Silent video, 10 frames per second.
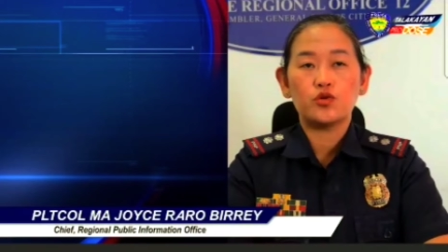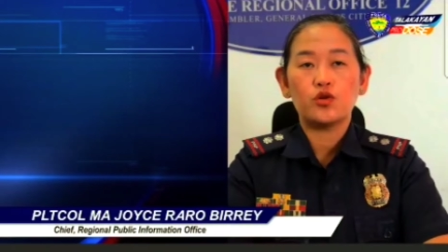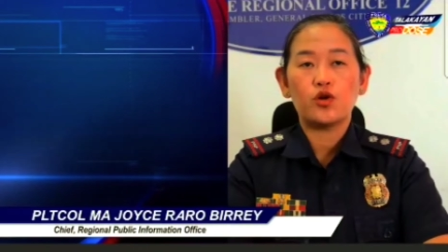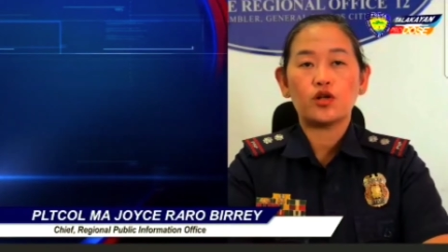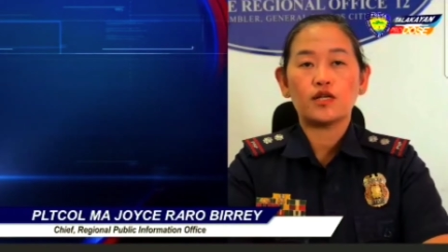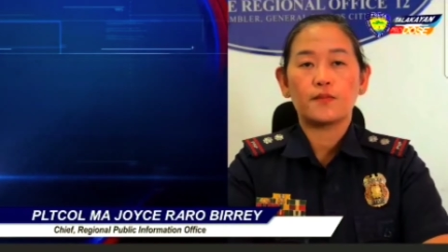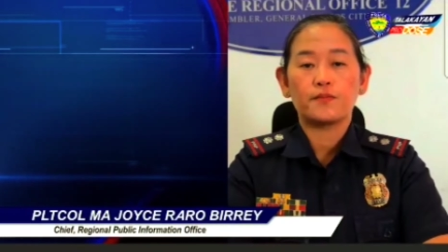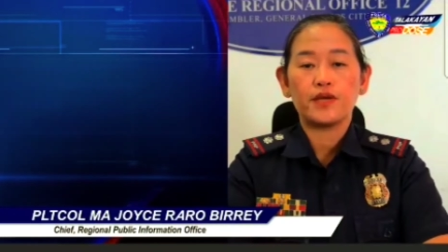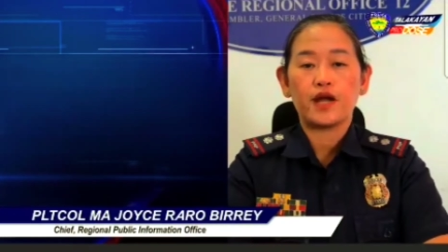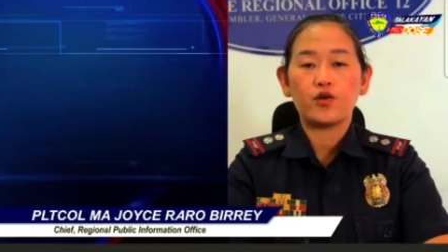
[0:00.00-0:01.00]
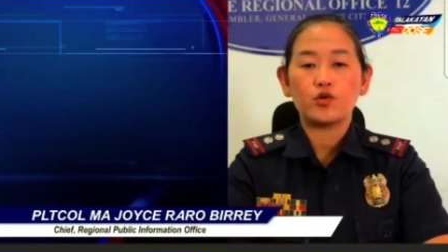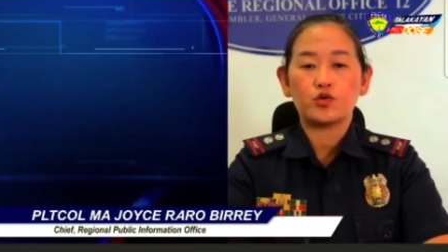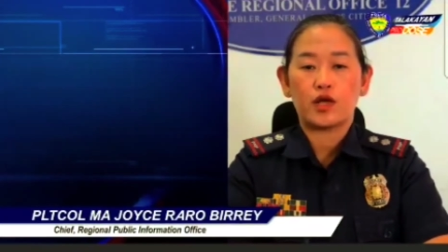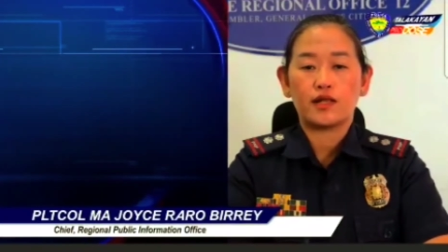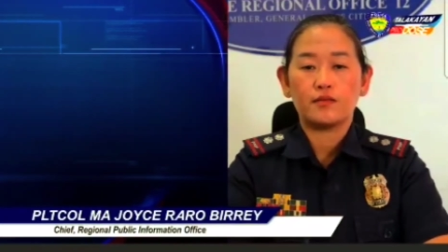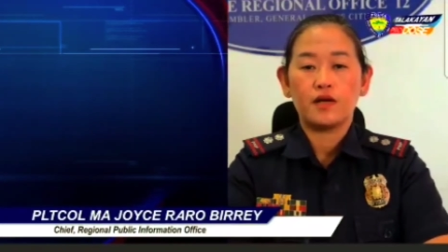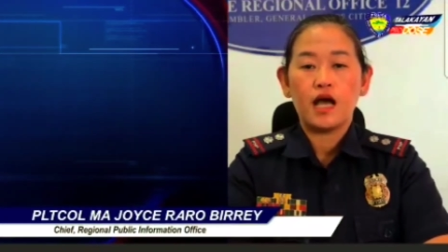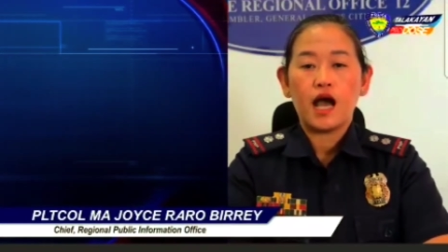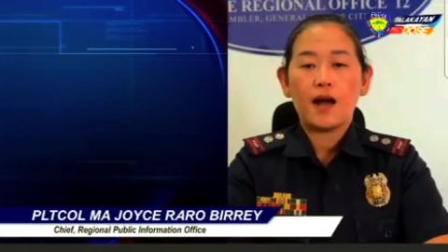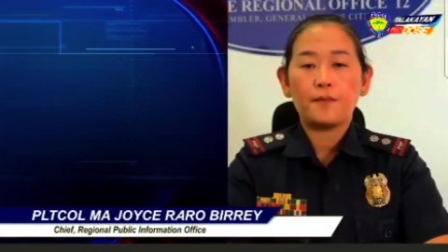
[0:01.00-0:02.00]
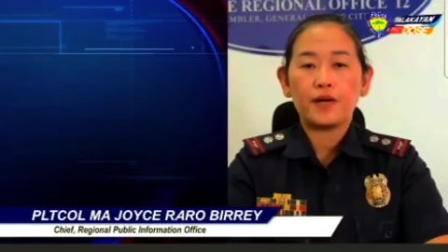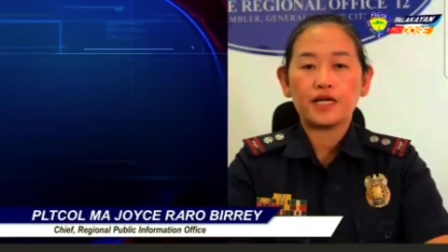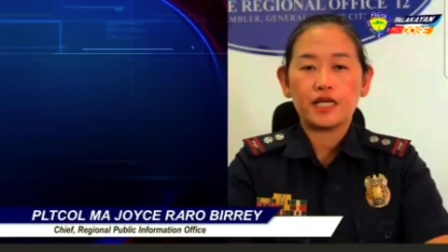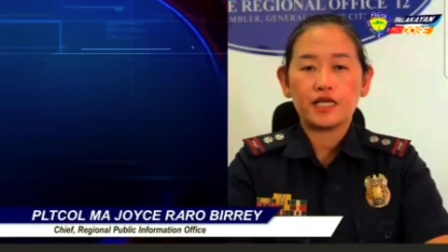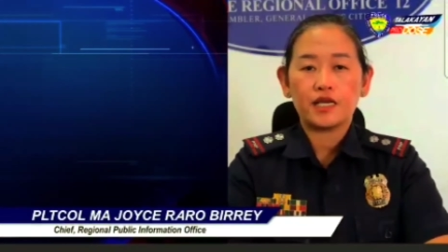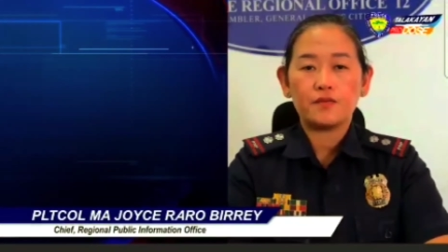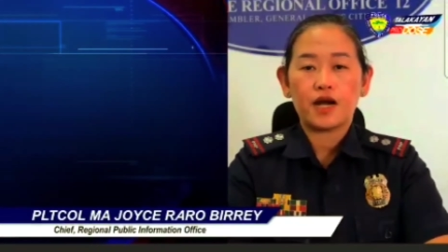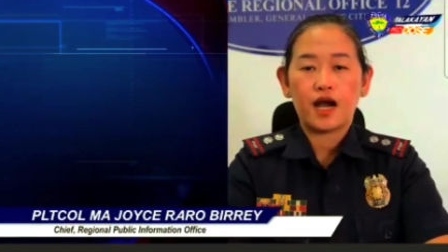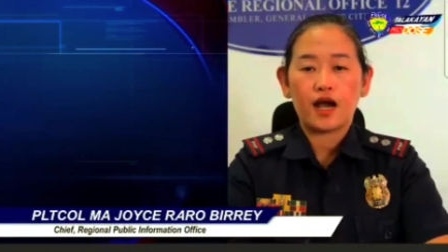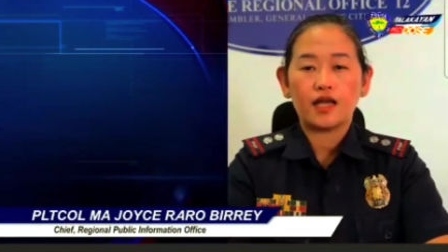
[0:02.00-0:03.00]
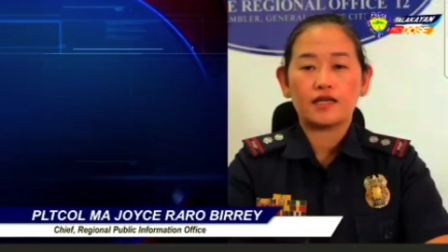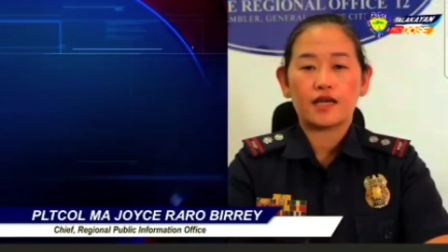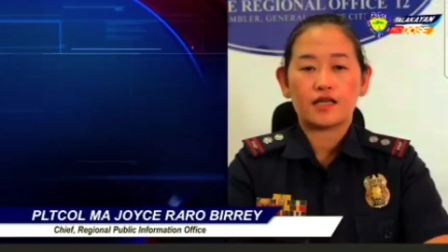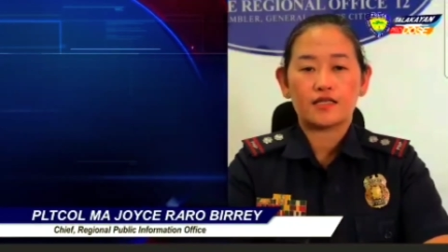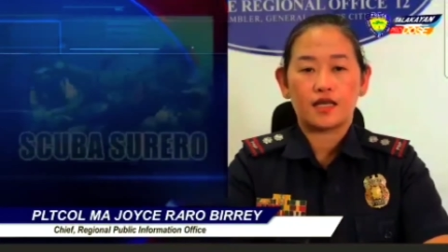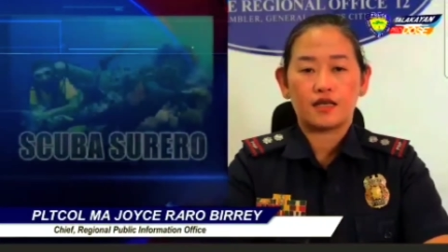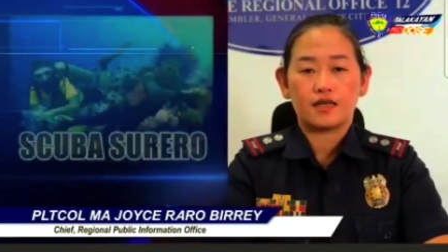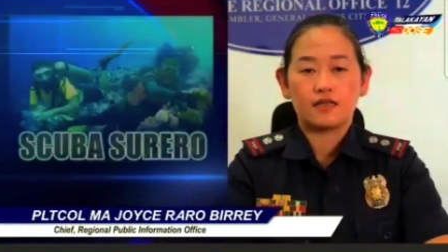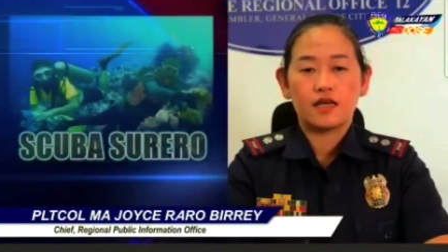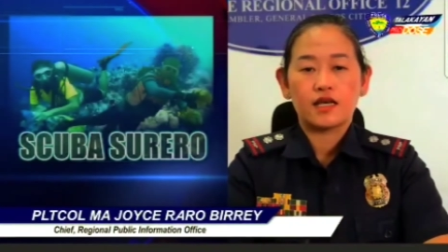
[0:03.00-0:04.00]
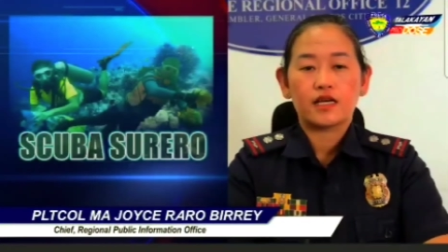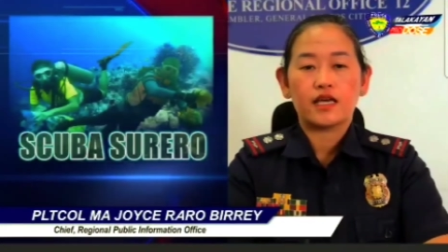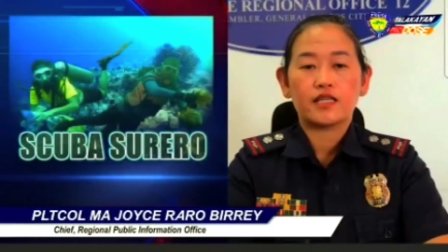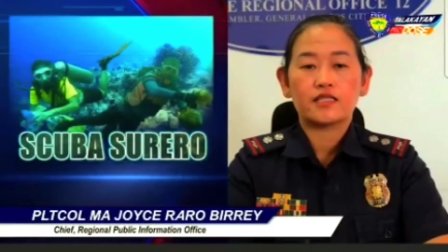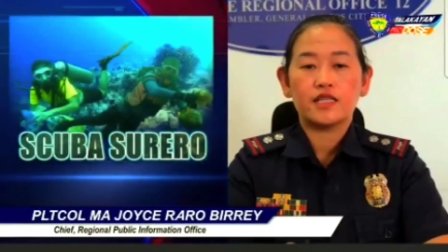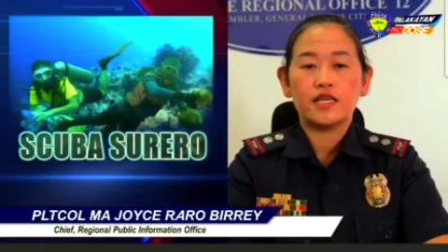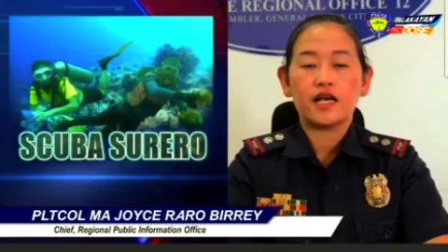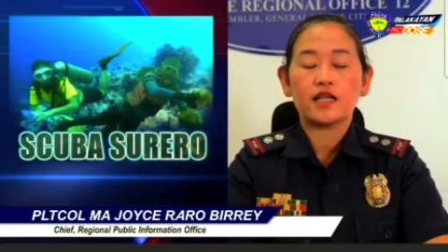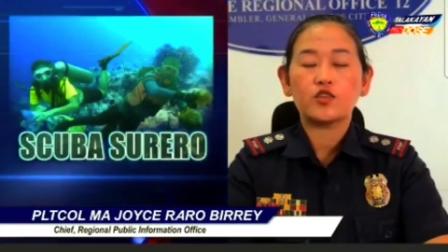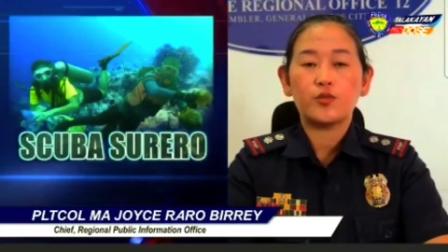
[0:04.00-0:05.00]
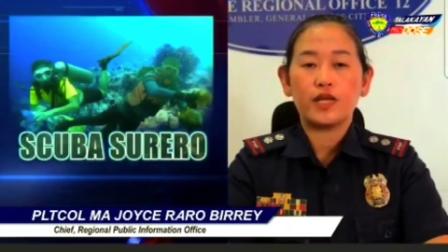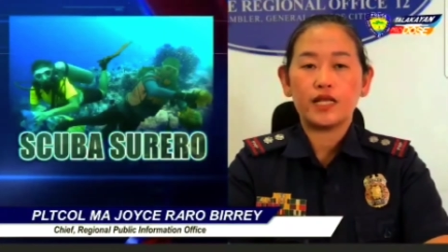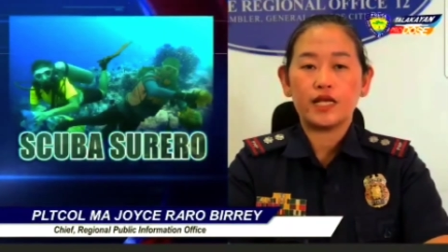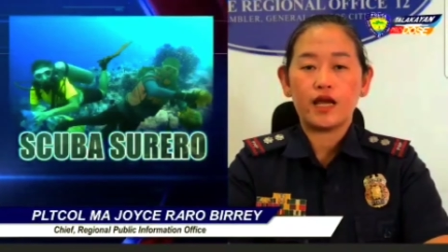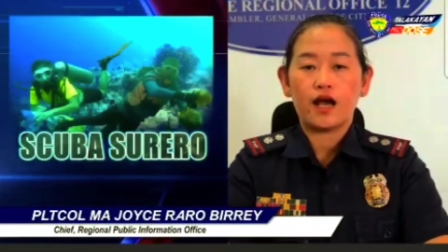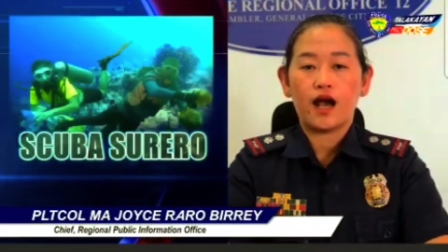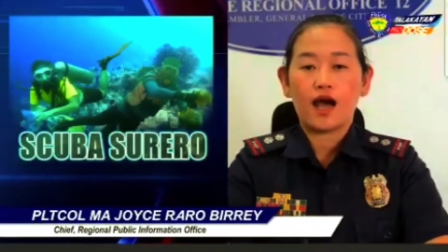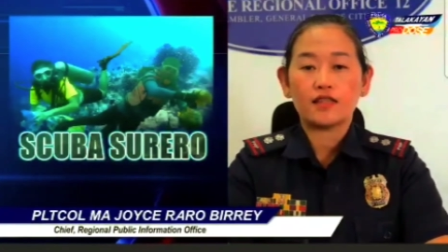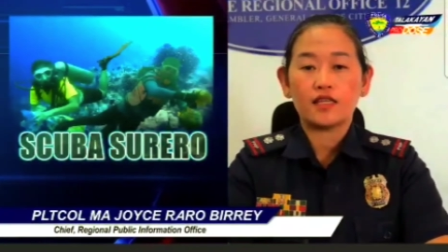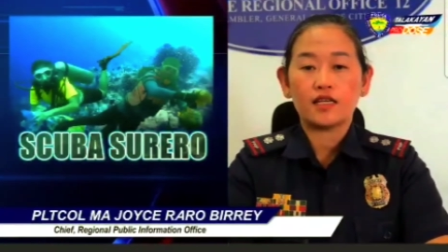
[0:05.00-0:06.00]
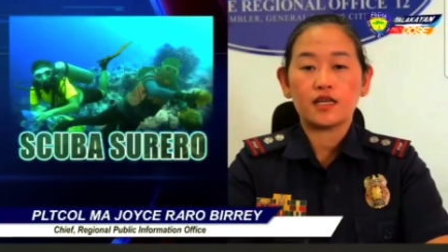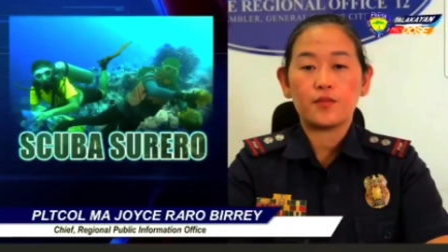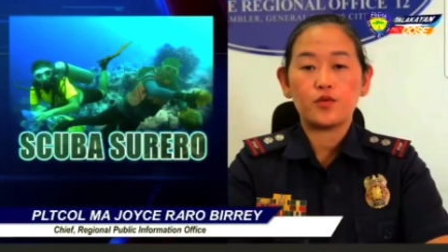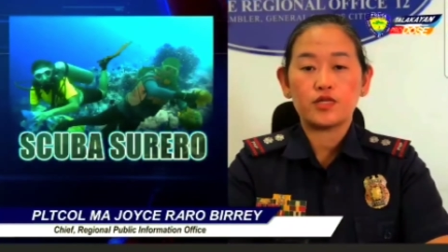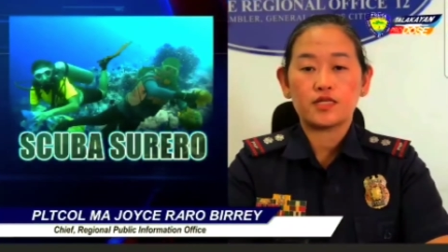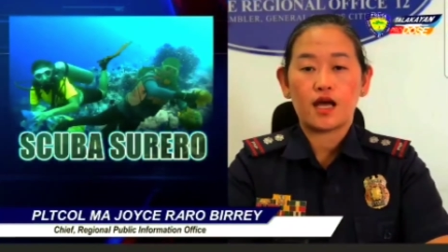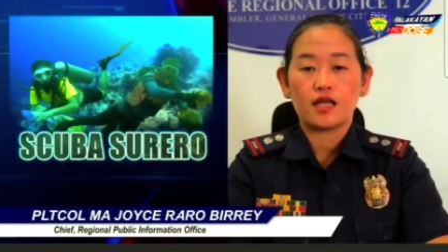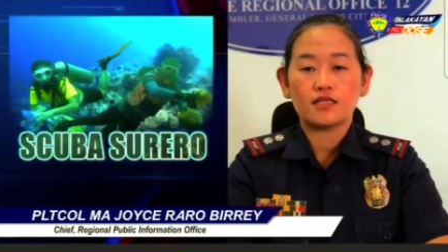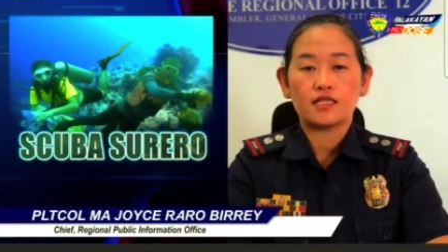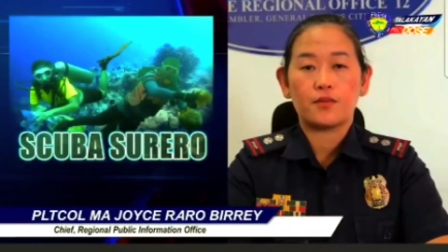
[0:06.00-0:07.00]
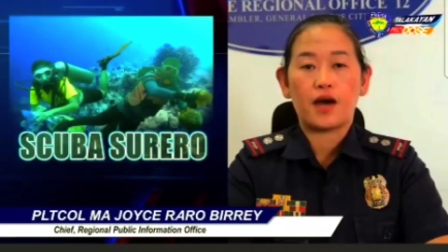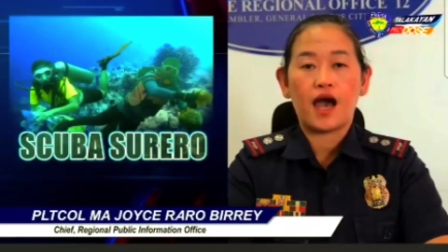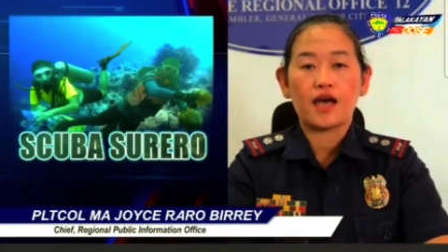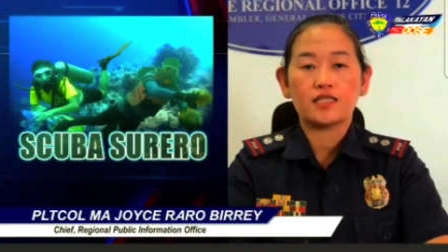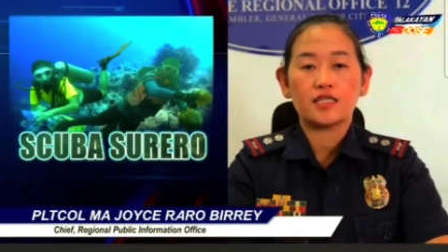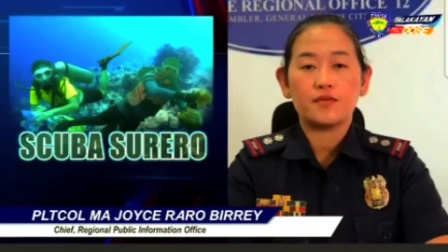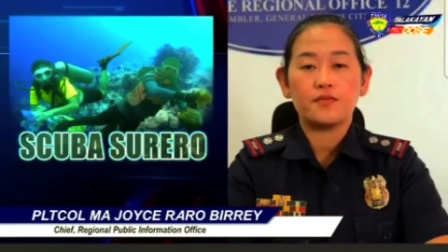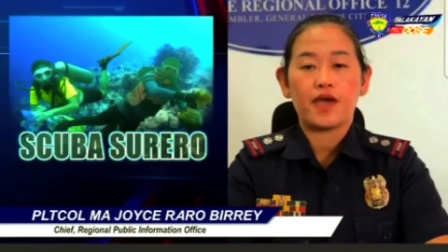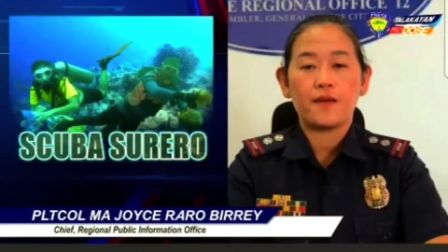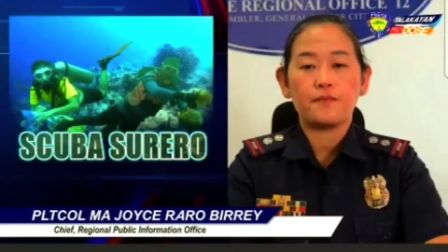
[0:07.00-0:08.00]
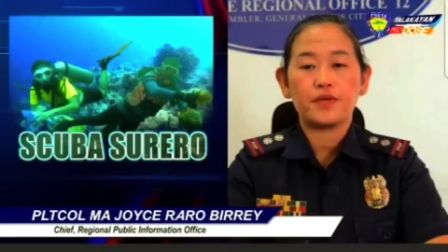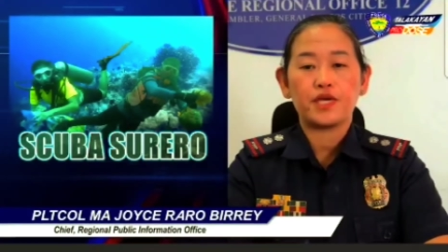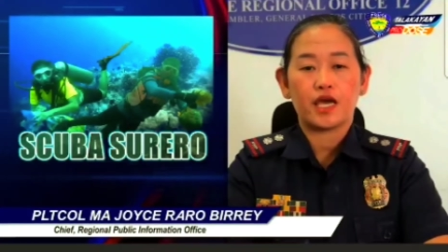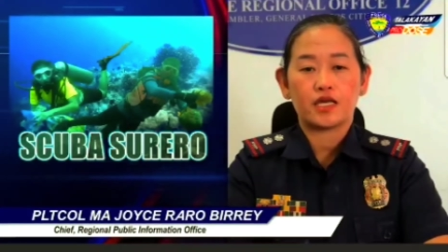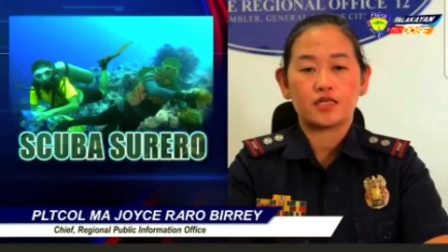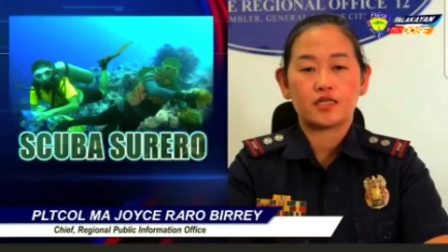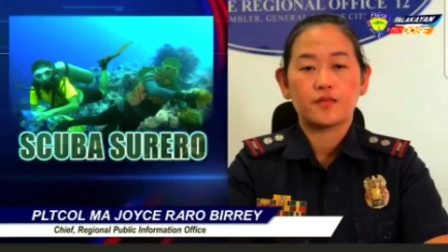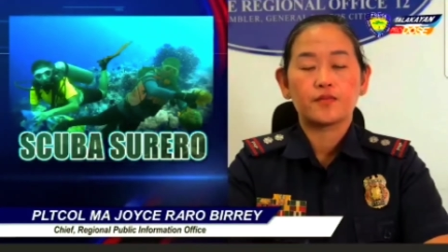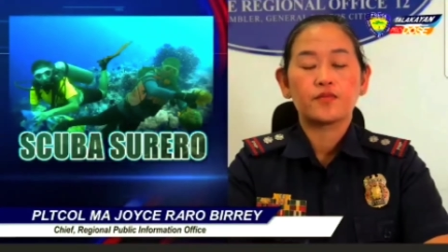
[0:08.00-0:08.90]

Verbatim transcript: Tulong ng PRO12 ang pagiging makakalikasan. Kaya't di nagatubili ang ating kapulisan sa maasim MPS